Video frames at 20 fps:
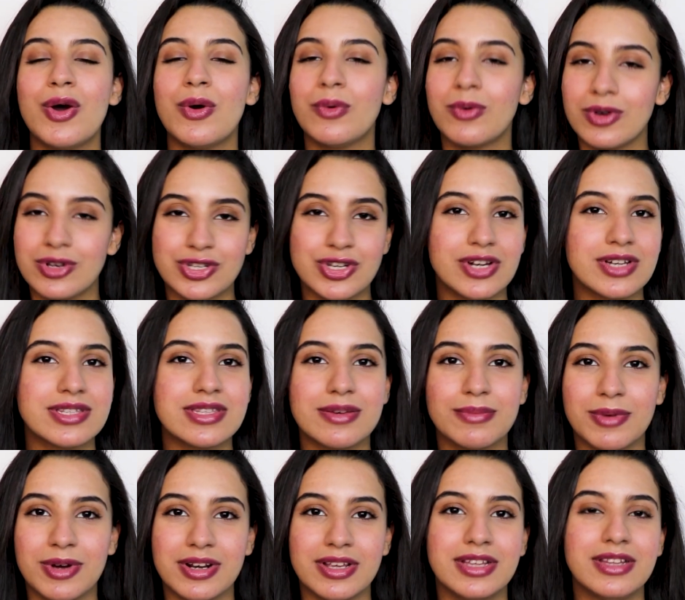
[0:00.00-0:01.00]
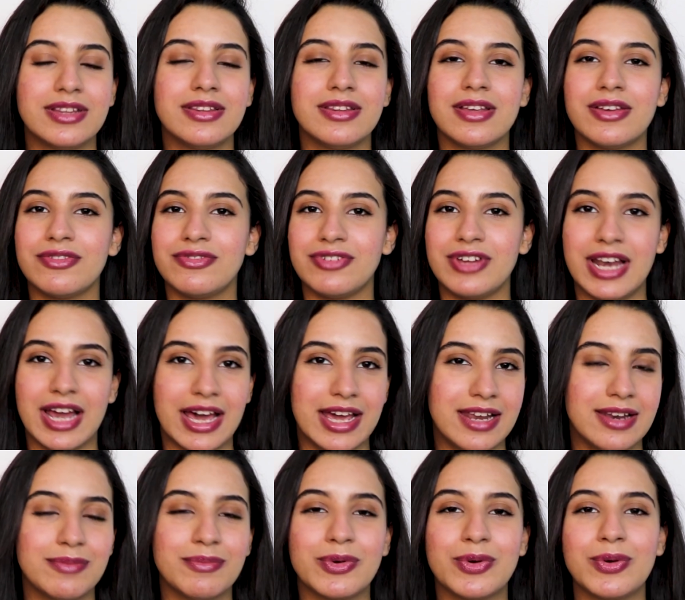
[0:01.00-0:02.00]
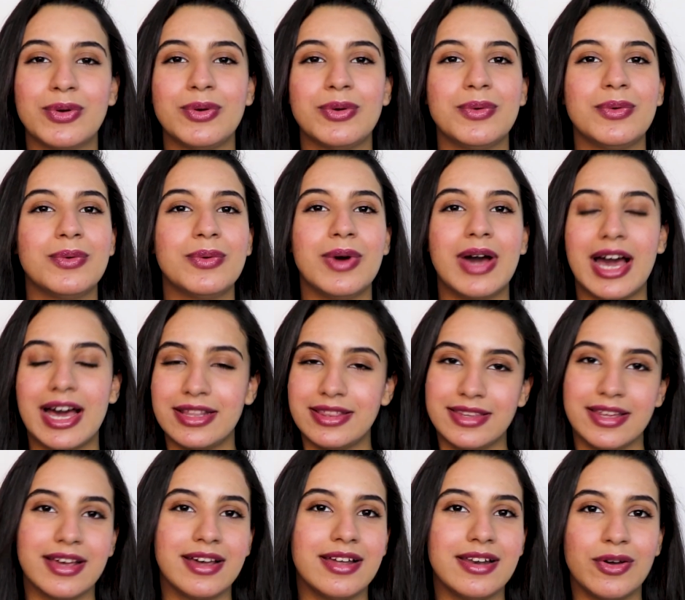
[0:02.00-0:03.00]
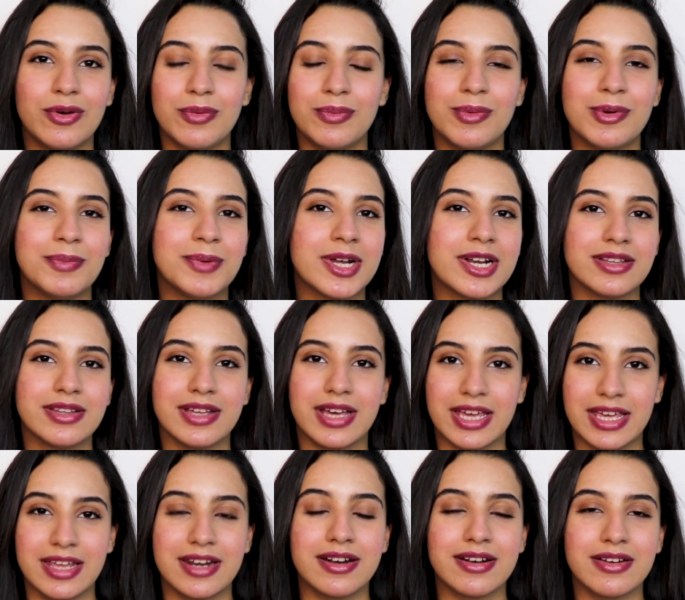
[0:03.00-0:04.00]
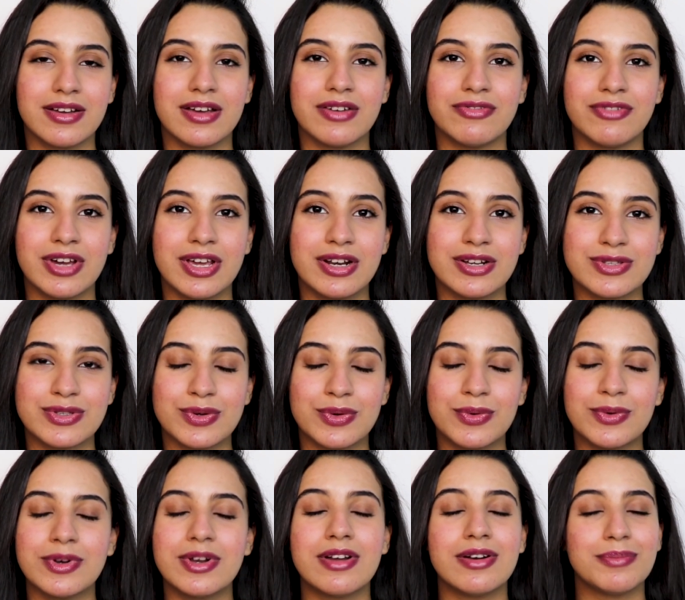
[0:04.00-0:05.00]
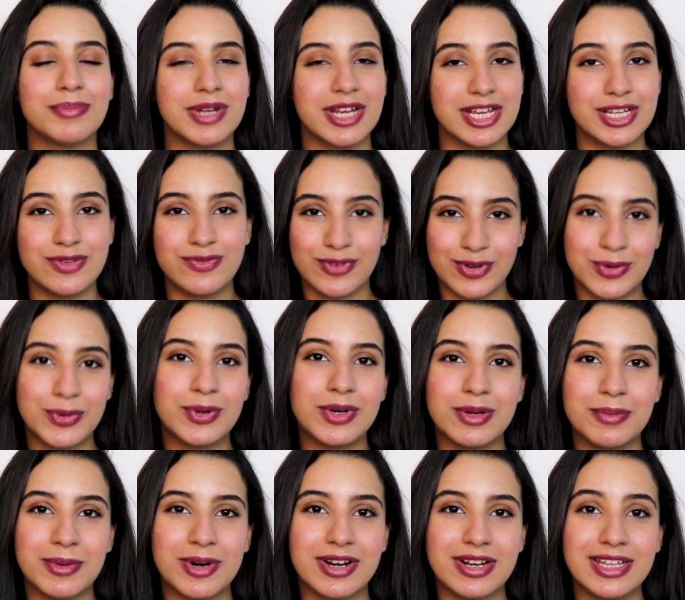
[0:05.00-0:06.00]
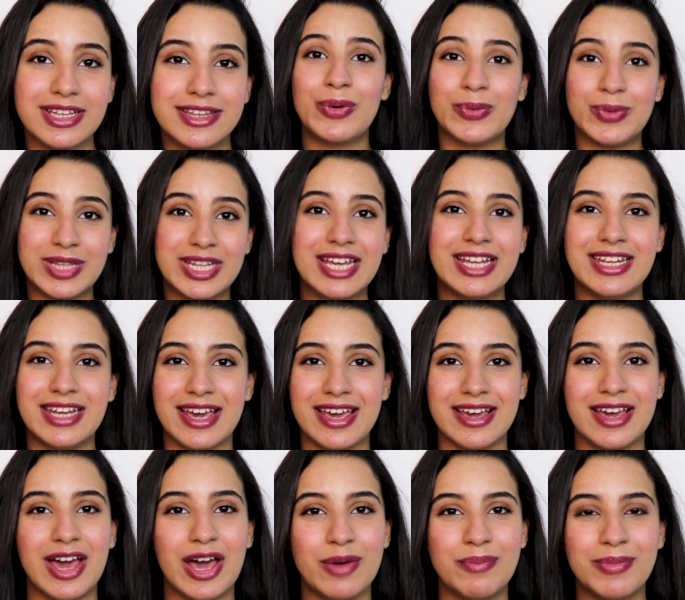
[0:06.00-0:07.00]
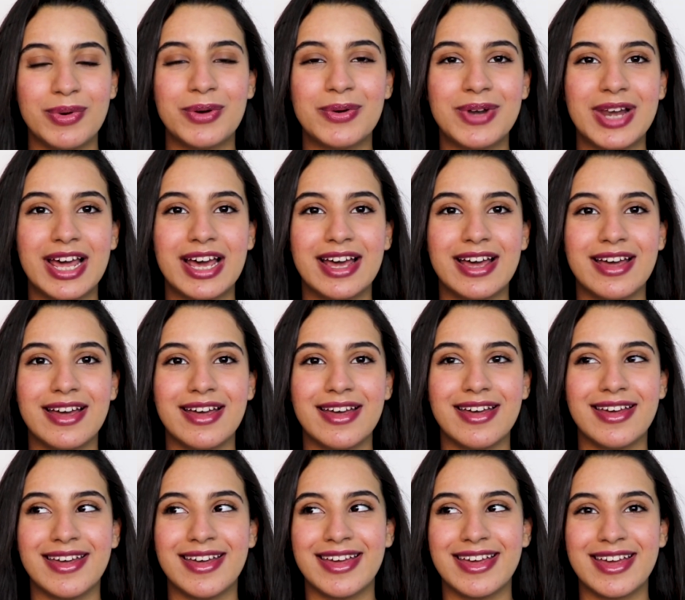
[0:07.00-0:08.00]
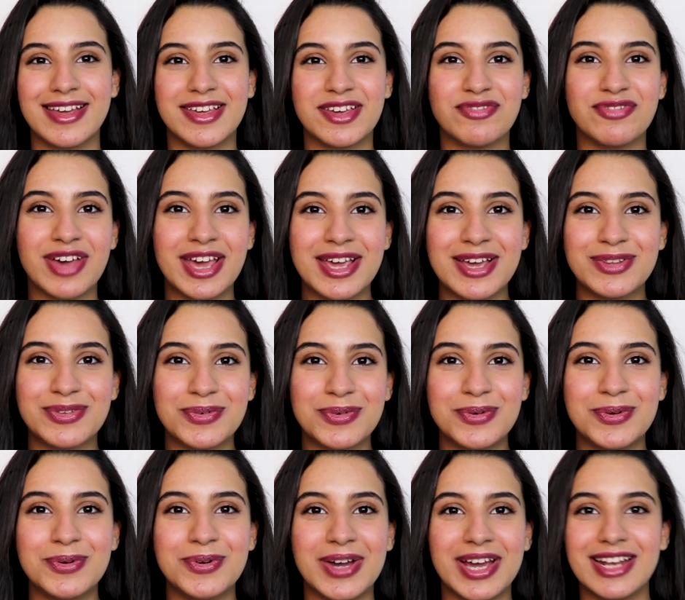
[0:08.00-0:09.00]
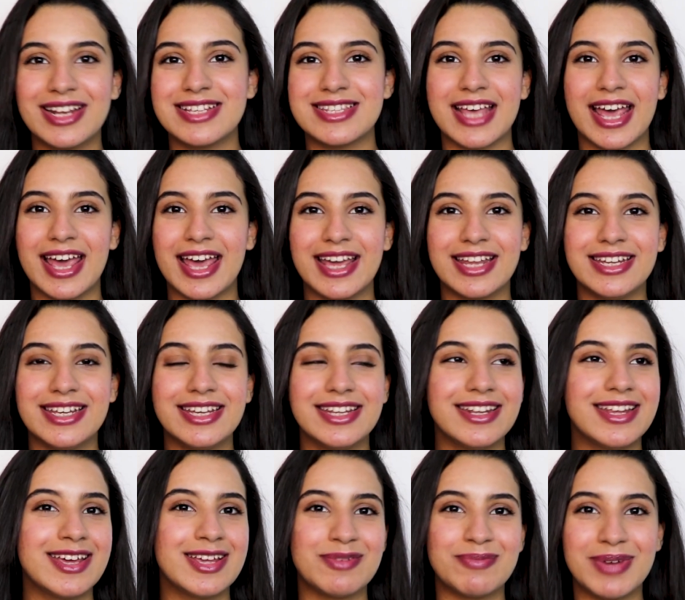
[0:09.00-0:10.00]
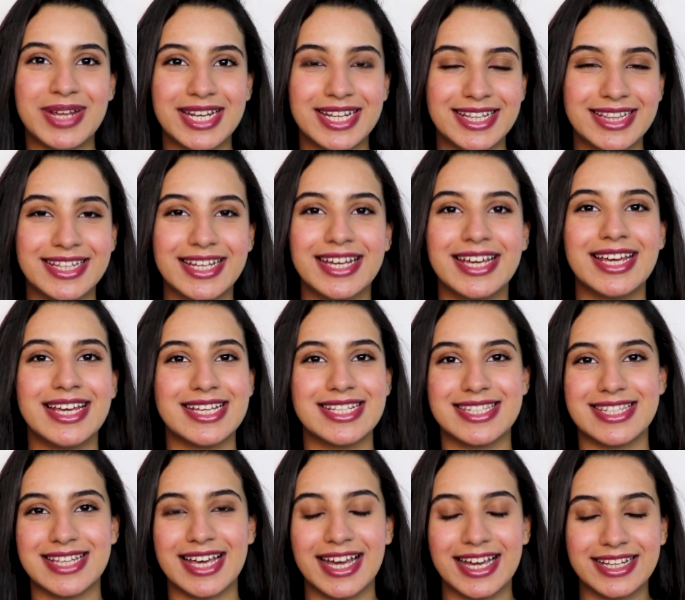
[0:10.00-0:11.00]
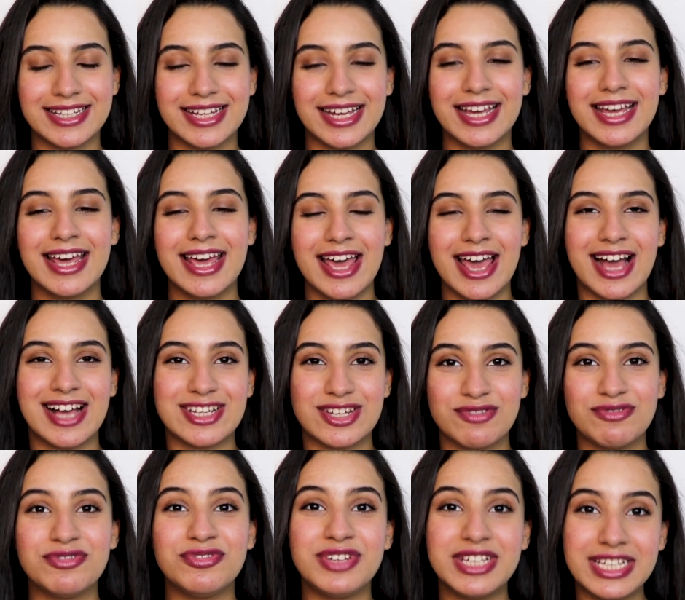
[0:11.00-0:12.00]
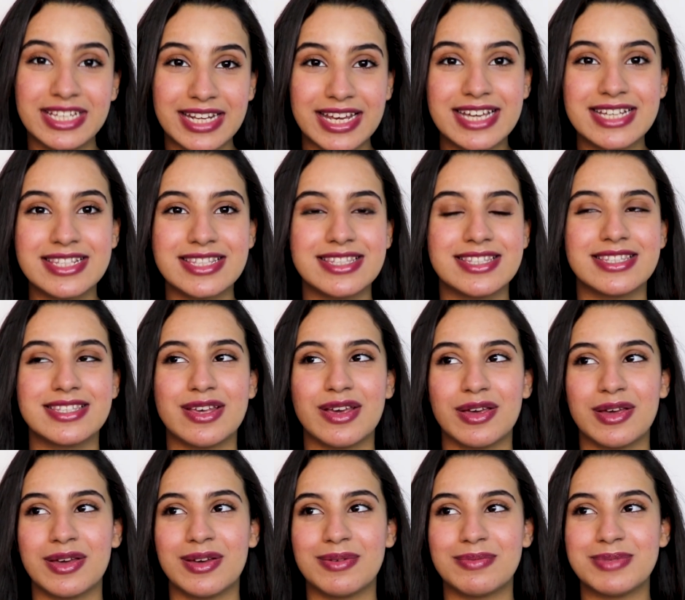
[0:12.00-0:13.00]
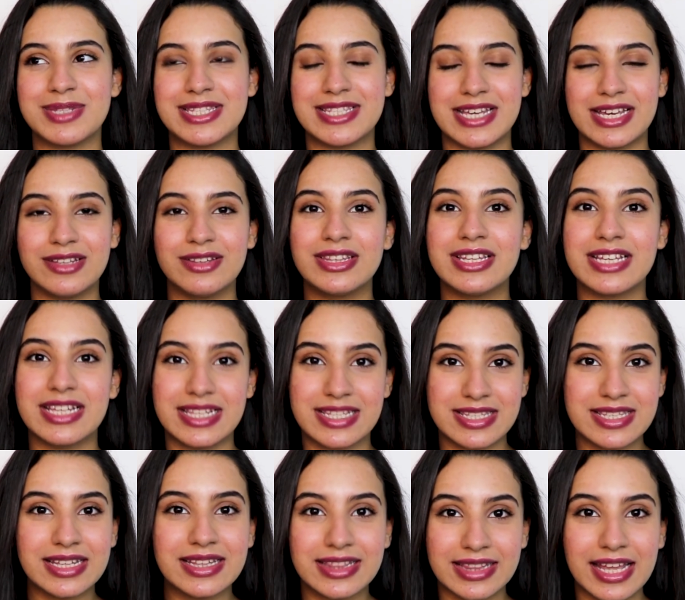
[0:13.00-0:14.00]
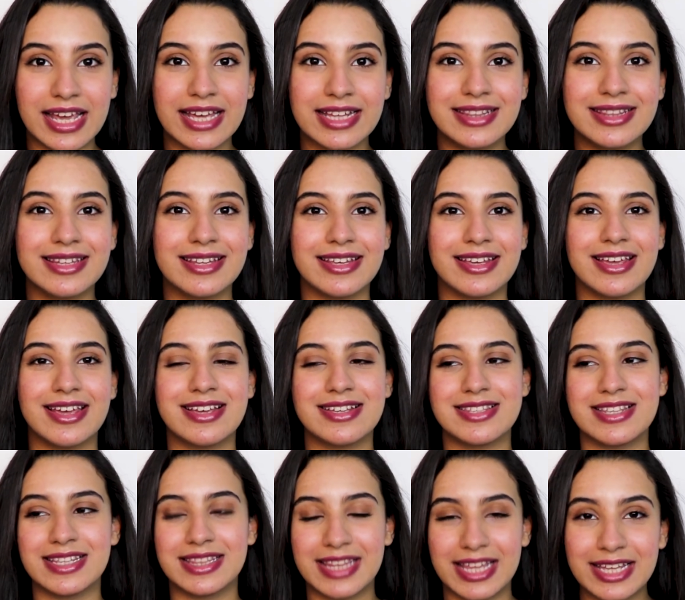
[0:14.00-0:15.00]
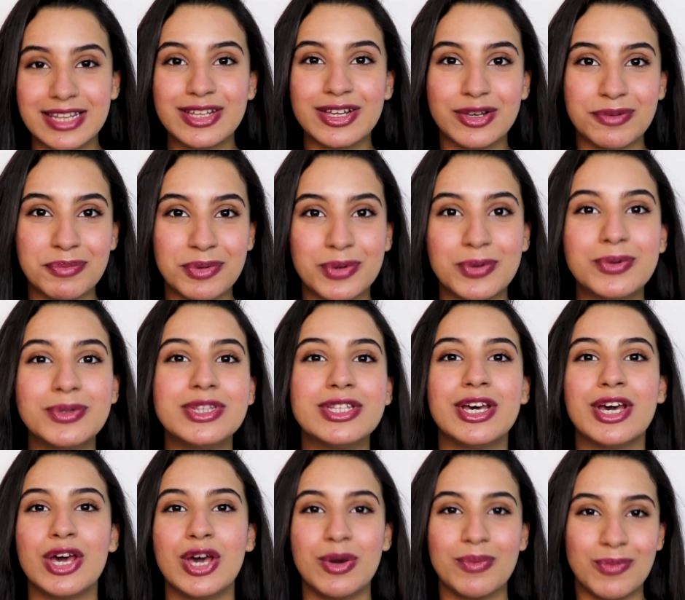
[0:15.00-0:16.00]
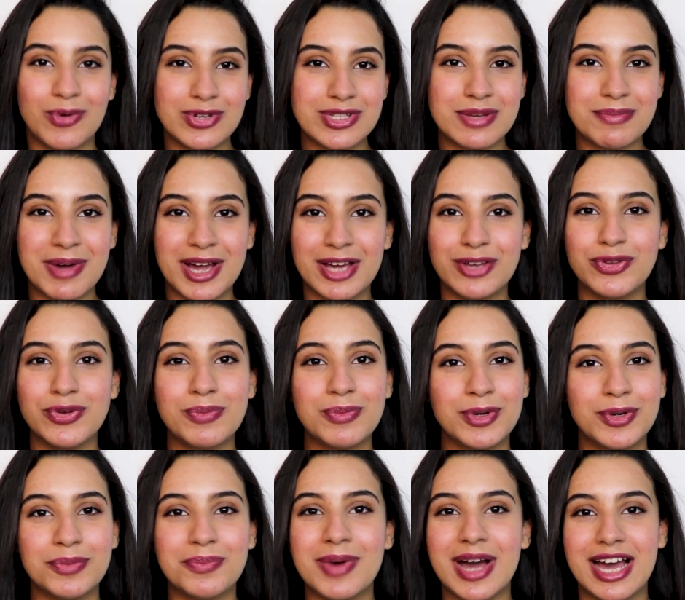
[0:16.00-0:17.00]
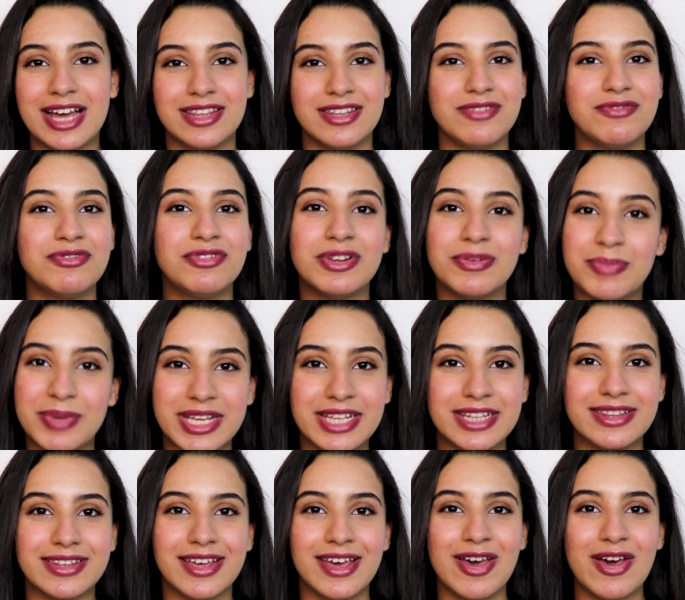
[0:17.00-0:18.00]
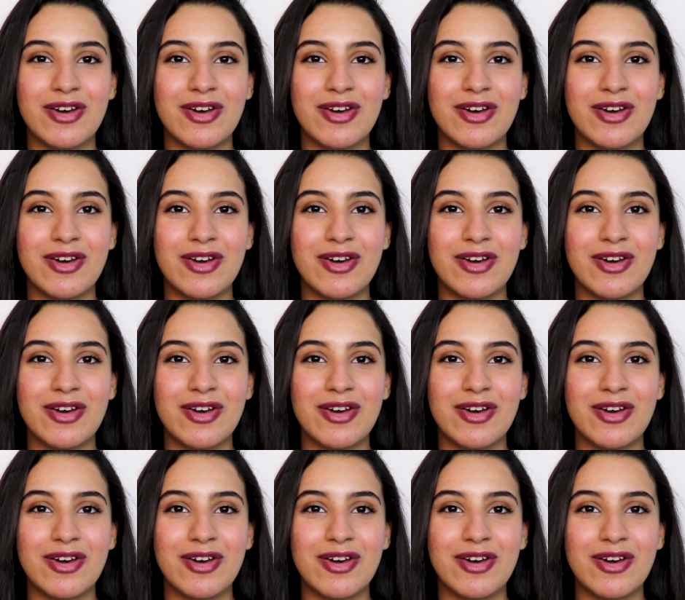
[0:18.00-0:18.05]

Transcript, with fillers: وكل شخص مريض في العالم كله حتى لو بمرض غير آه، فيروس كورونا ربنا يشفي كل مريض وتاني حاجه حابه اقولها كفايه تقولوا احنا زهقانين ايه الملل ده ايه الزهق ده عشان في ناس آه، بالذات الستات آه، ستات البيوت معظم حياتهم ان هم قاعدين في البيت